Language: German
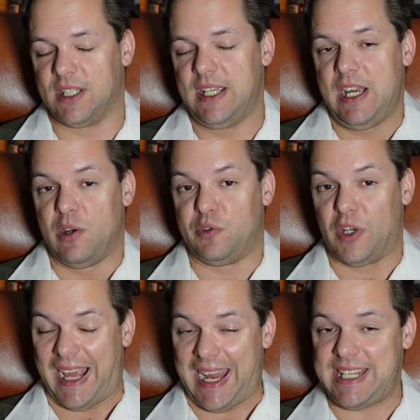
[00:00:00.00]
von
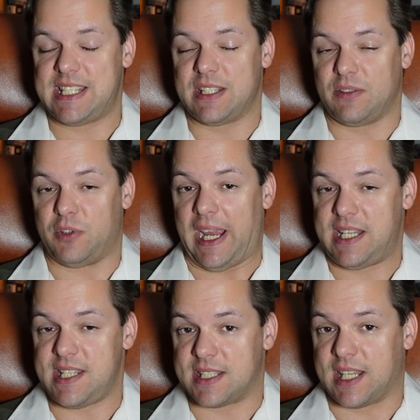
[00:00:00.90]
rechts, von
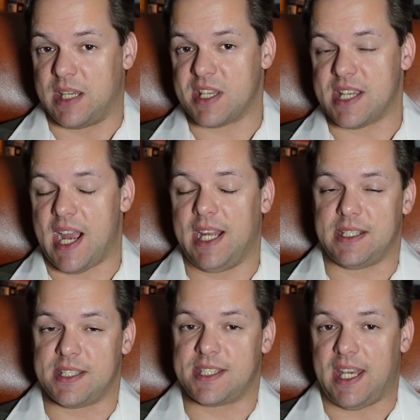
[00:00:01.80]
rechtsextremer Seite ist
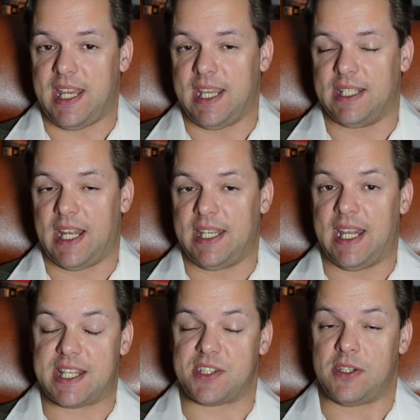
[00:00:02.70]
es dann eher dann der
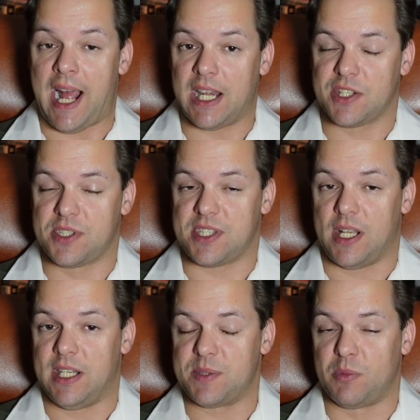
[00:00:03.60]
nationale
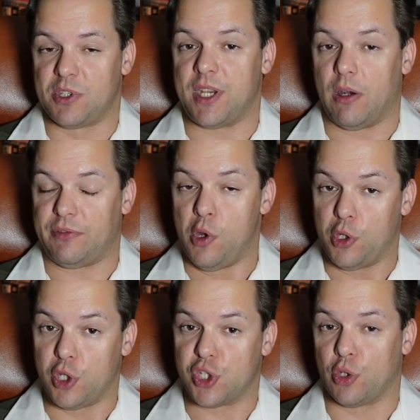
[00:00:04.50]
Sozialismus, der auf
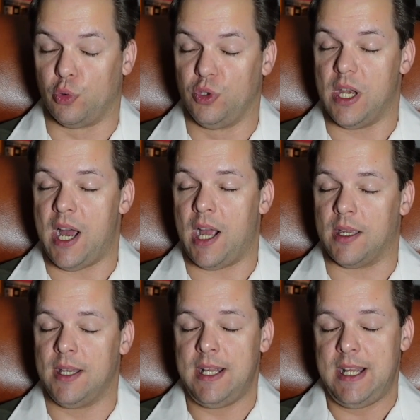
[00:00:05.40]
völkischer Grundlage
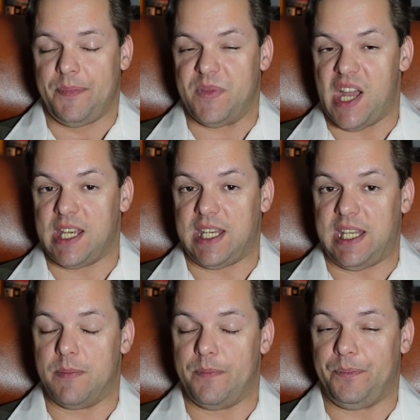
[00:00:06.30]
dann
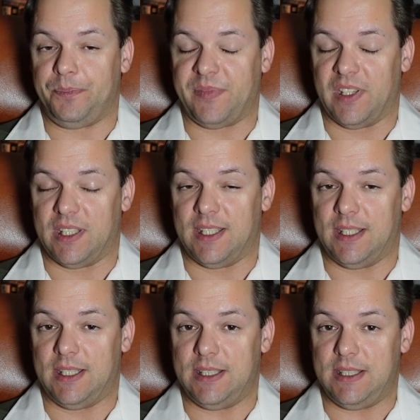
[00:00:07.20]
eben
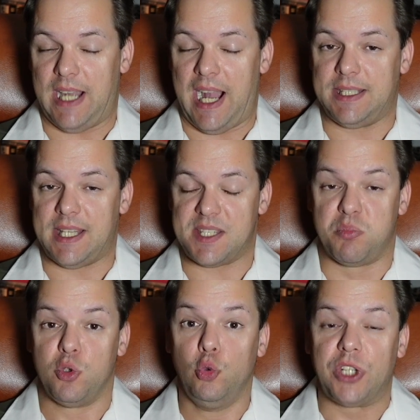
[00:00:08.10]
äh, ja, das
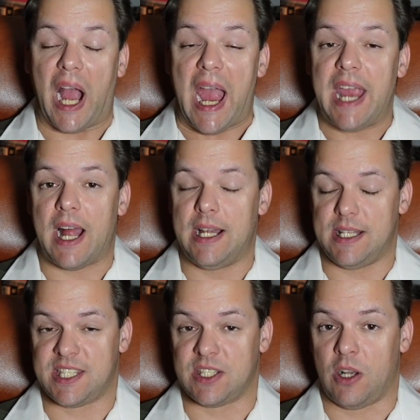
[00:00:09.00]
Blut reinhalten
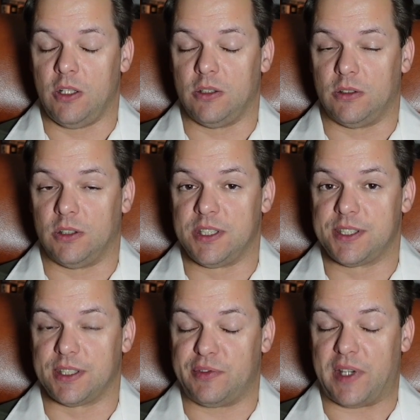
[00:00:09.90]
soll und
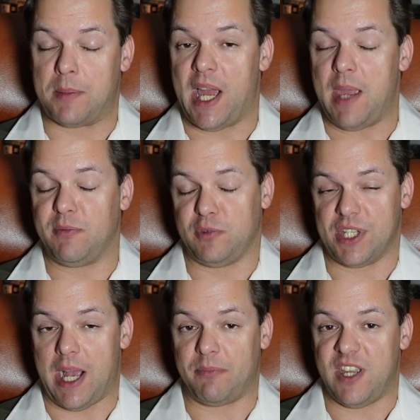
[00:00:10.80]
äh, fremde Einflüsse
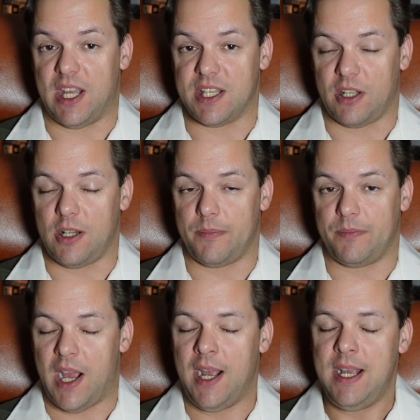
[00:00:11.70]
abwehren soll.
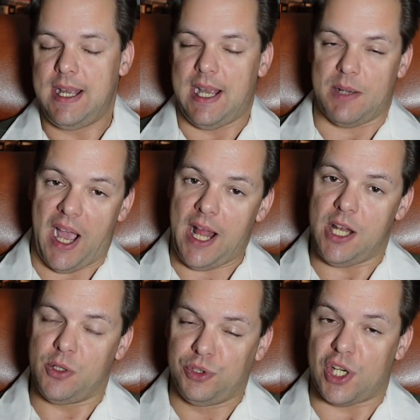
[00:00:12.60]
Ja? Bei allen
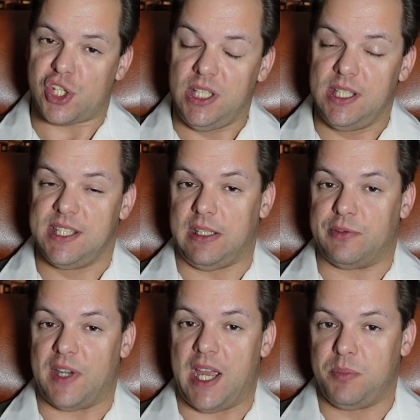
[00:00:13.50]
Unterschieden sind die
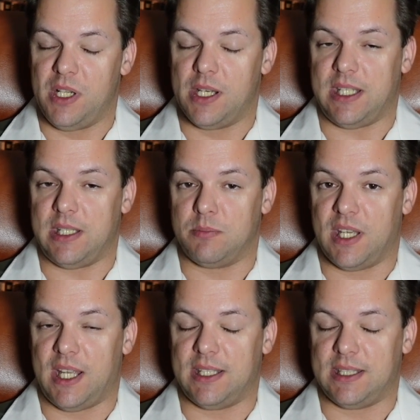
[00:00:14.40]
Feindbilder eben dann, äh,